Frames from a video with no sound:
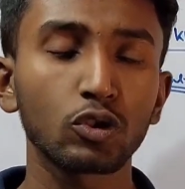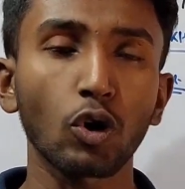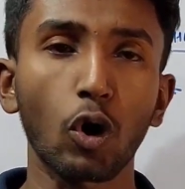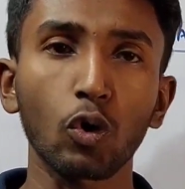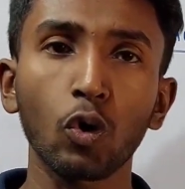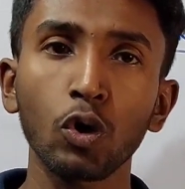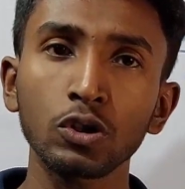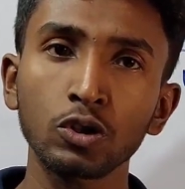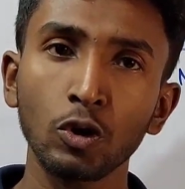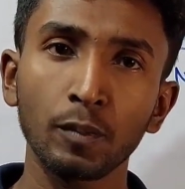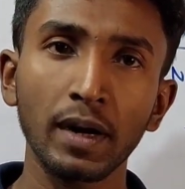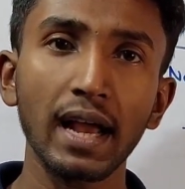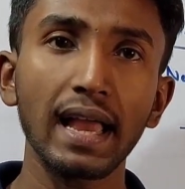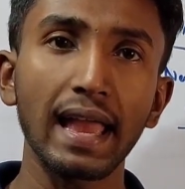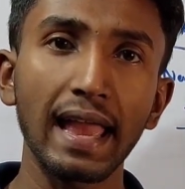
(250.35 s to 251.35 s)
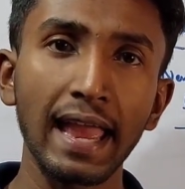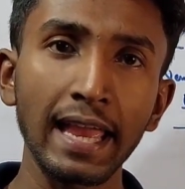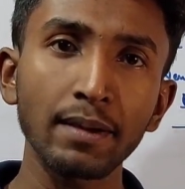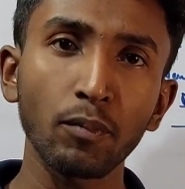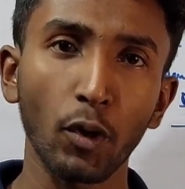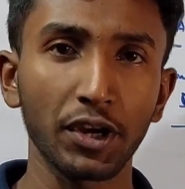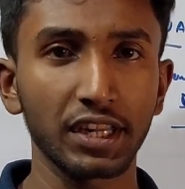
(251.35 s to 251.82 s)
তখন তোমরা
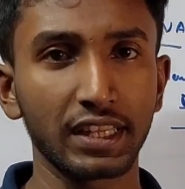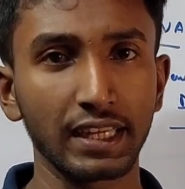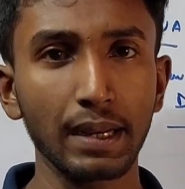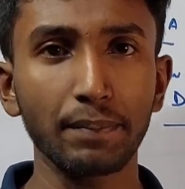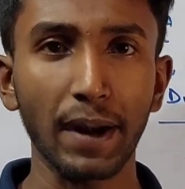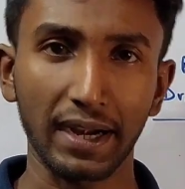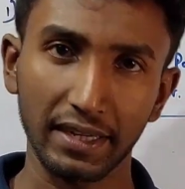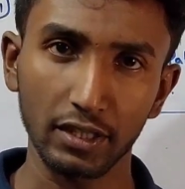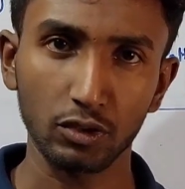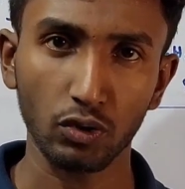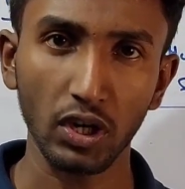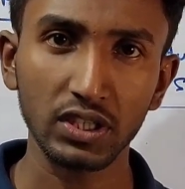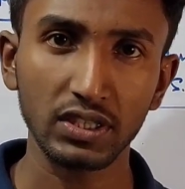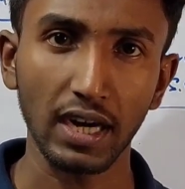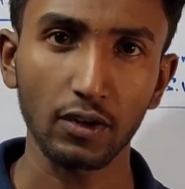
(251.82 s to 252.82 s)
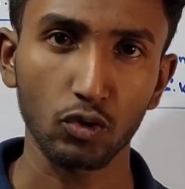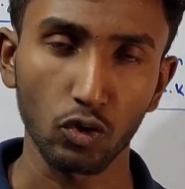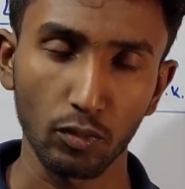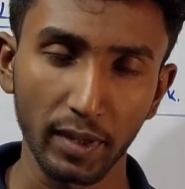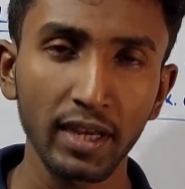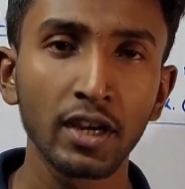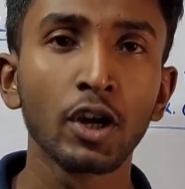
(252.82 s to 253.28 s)
এই বইটি থেকে প্র্যাকটিস করা স্টার্ট
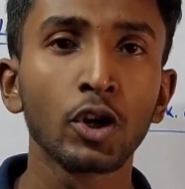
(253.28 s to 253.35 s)
করবে